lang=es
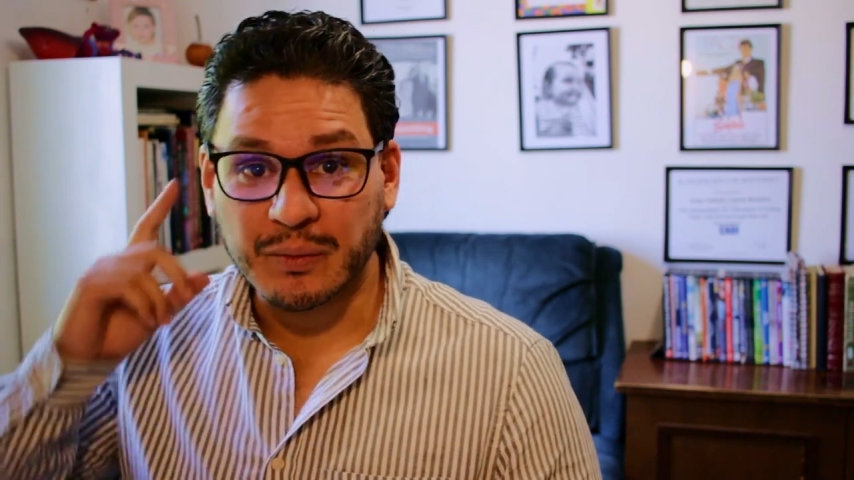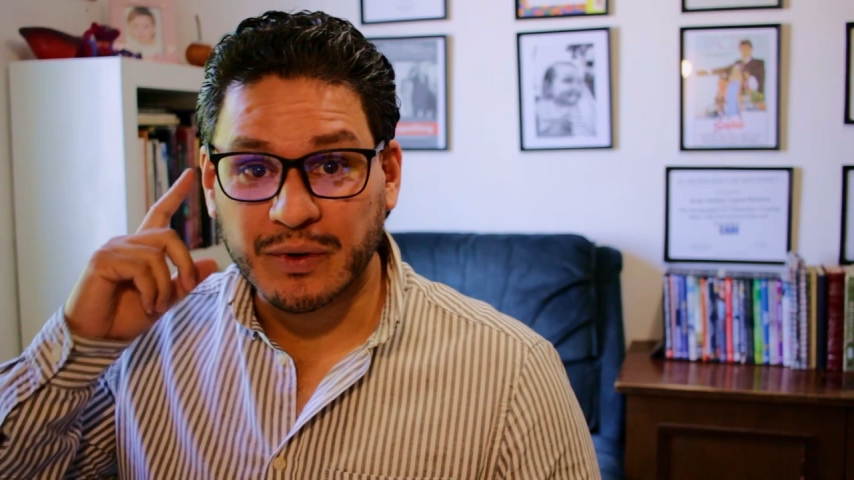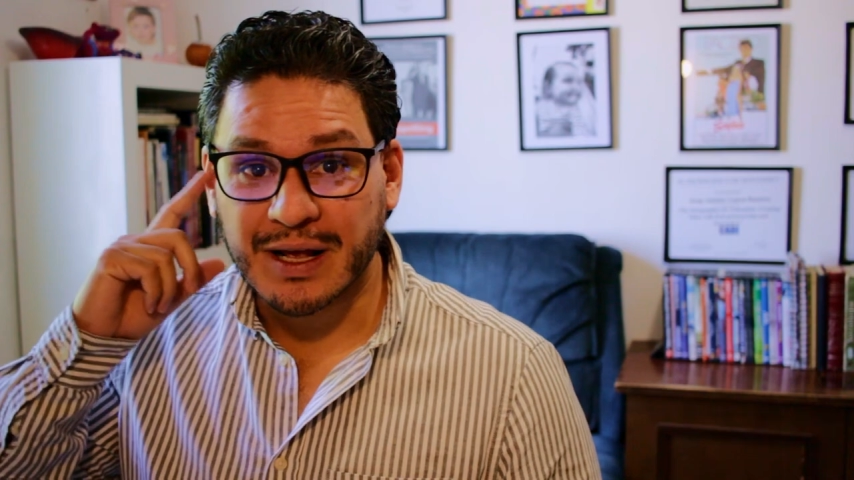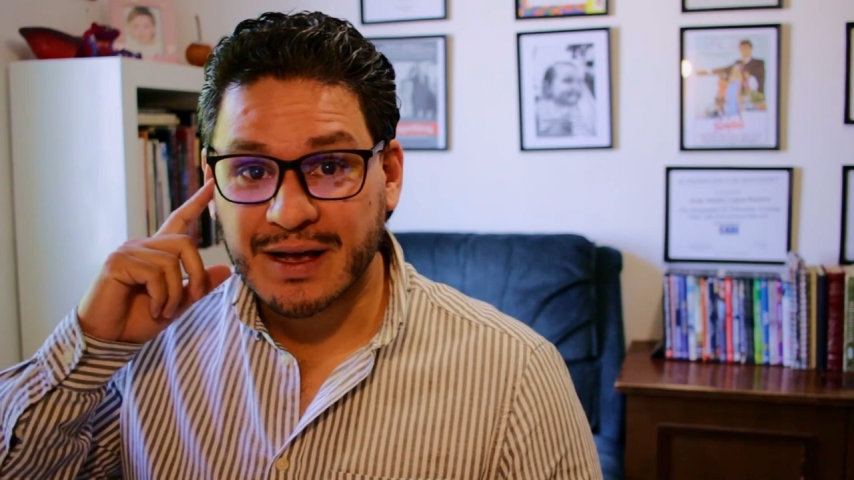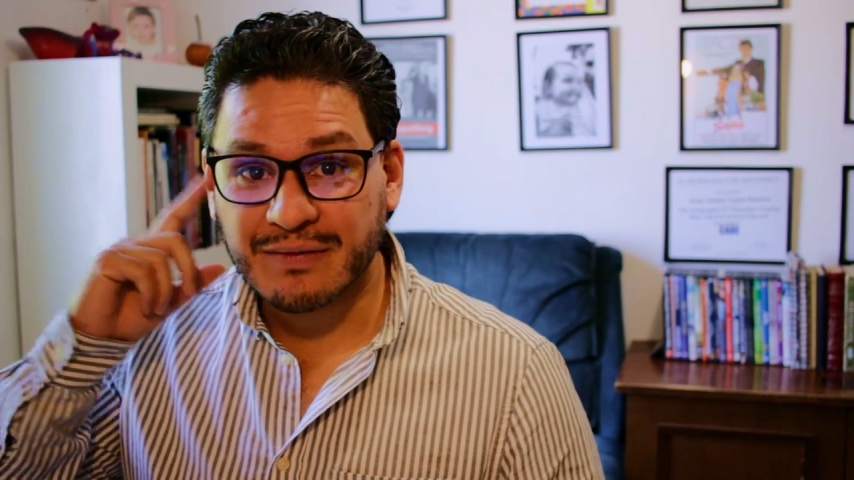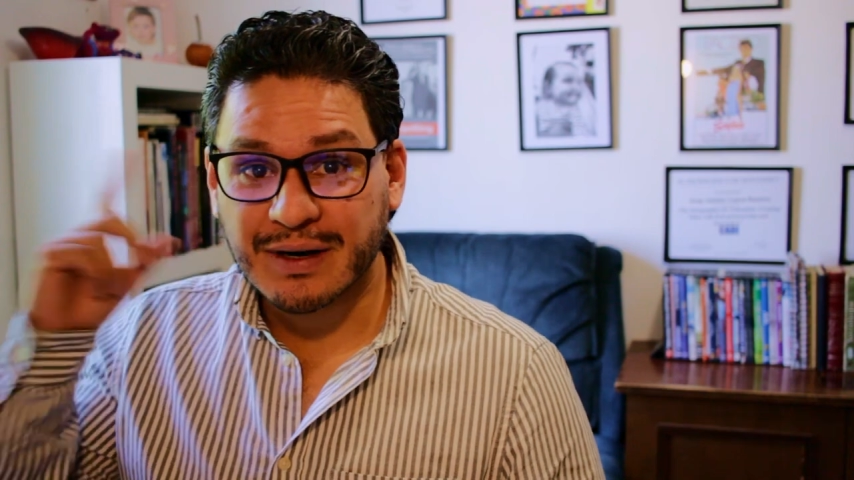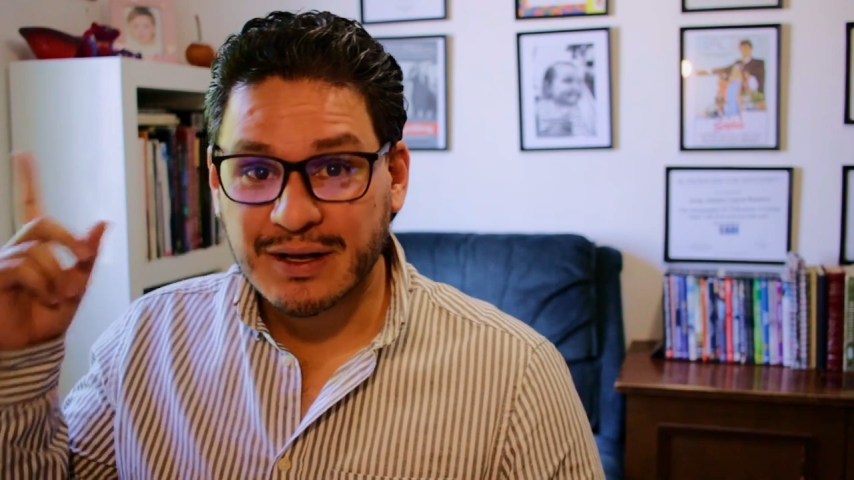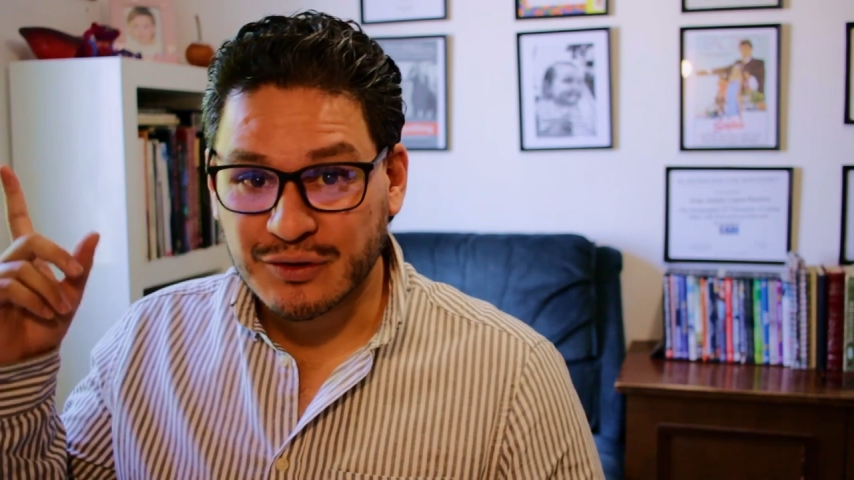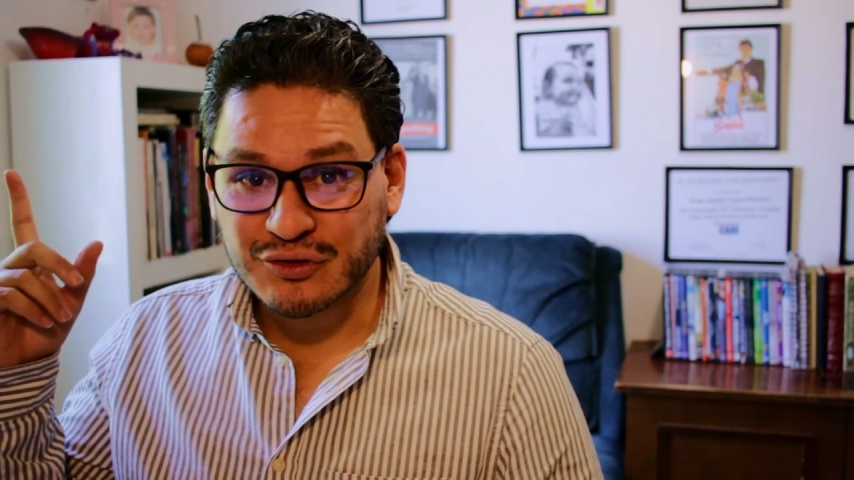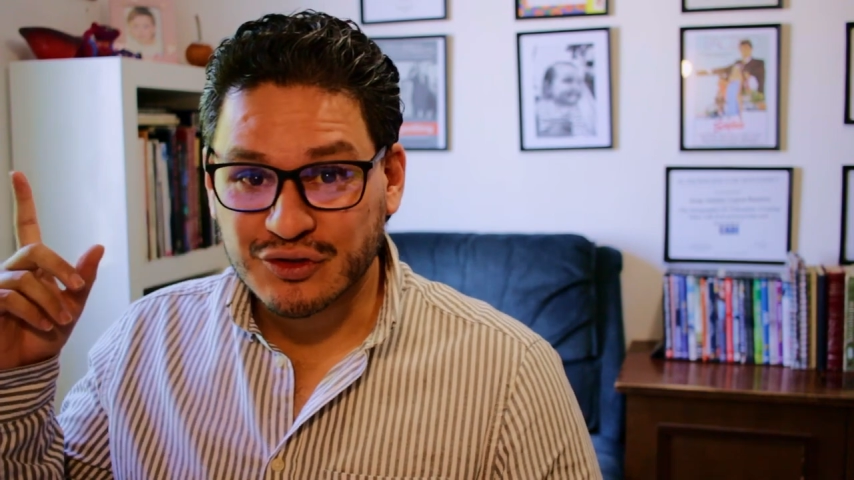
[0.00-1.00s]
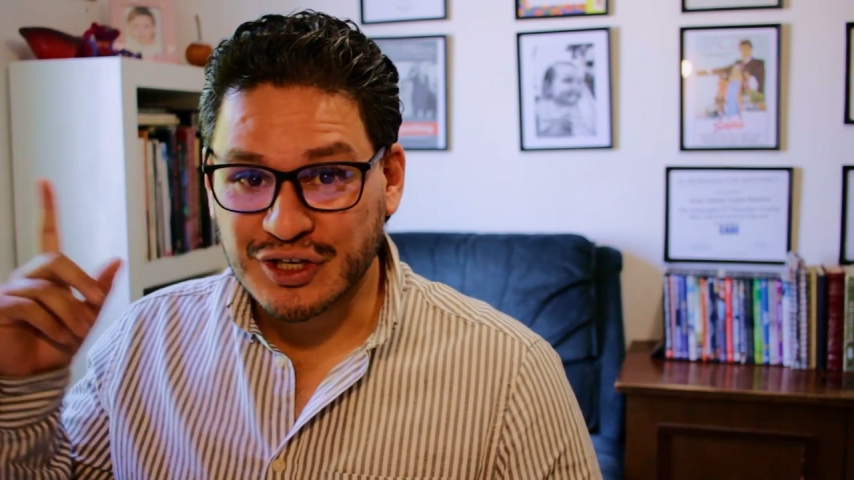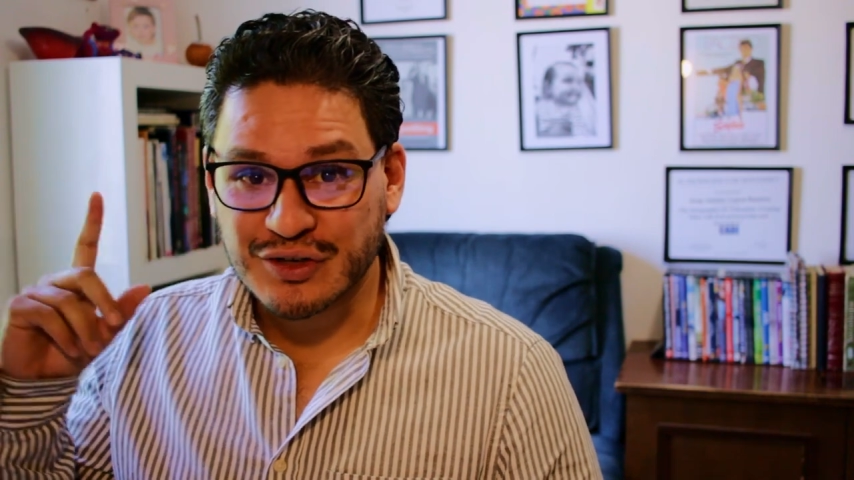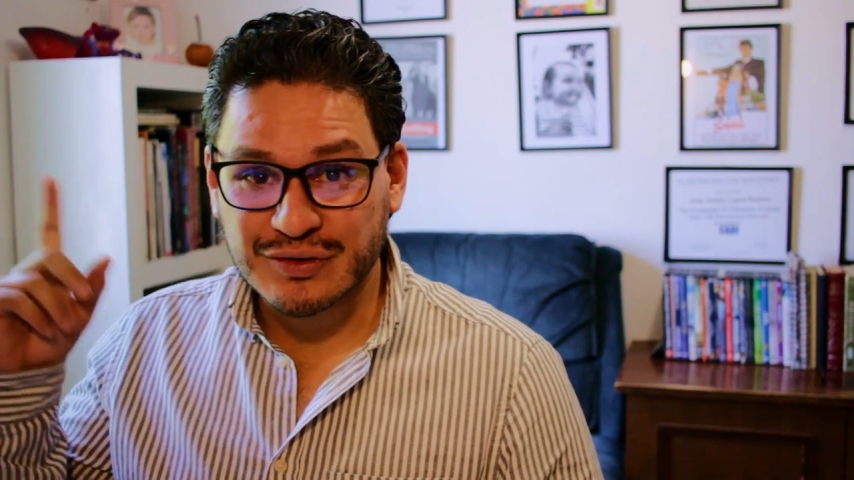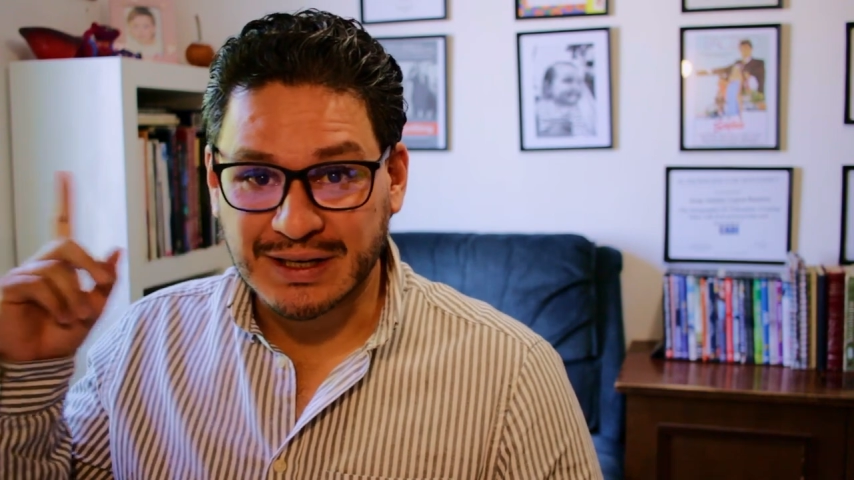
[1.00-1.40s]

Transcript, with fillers: Por ahí afuera hay unos niños